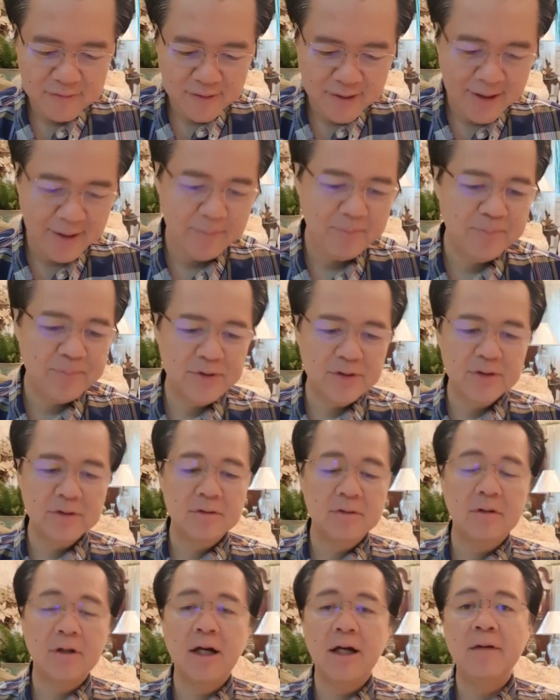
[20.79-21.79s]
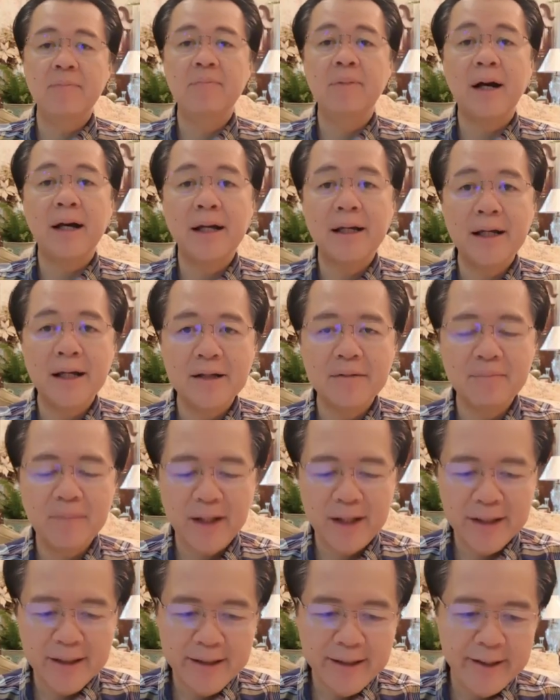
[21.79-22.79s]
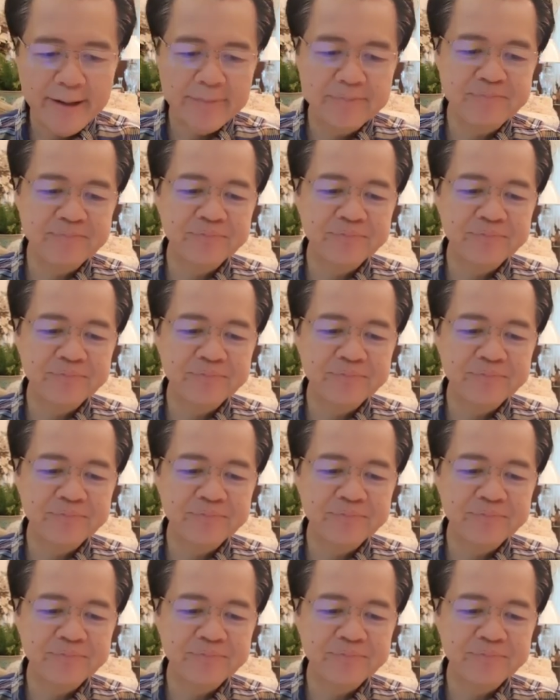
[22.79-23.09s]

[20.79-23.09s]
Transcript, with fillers: tips. Okay, pakinggan maigi.